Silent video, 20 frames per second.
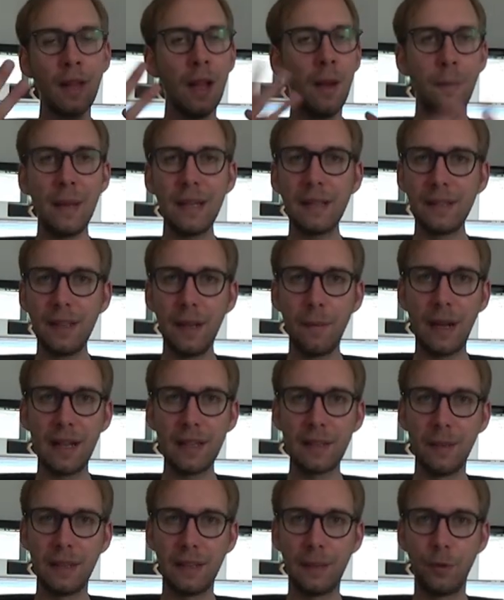am besten ihr
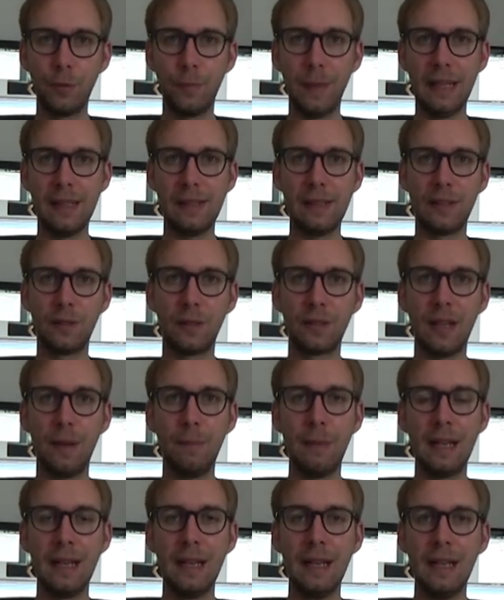macht es mit einem Späßel
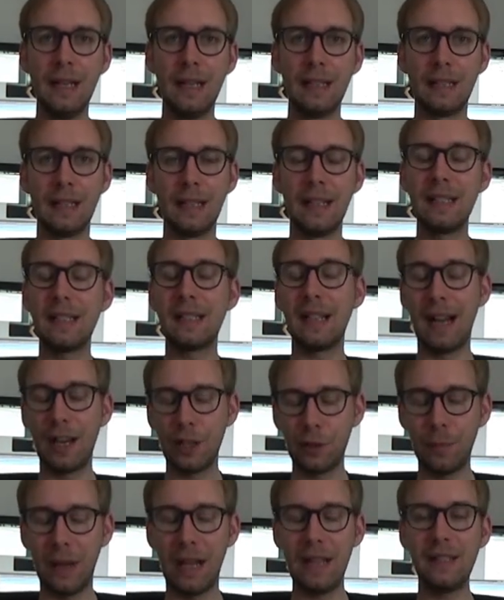zusammen, dann ist es
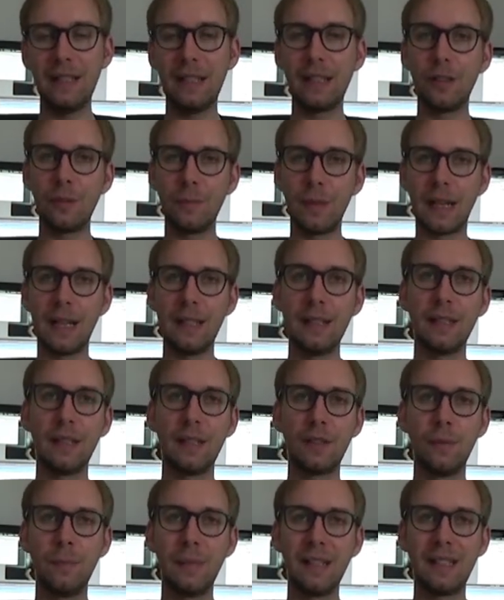A spaßiger und man kann sich
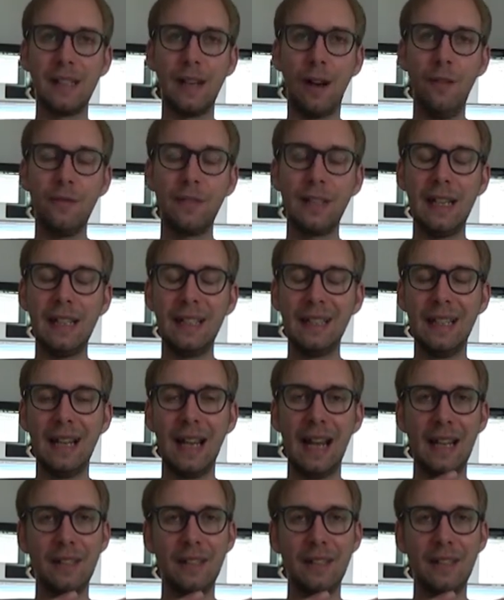das so ein bisschen aufteilen.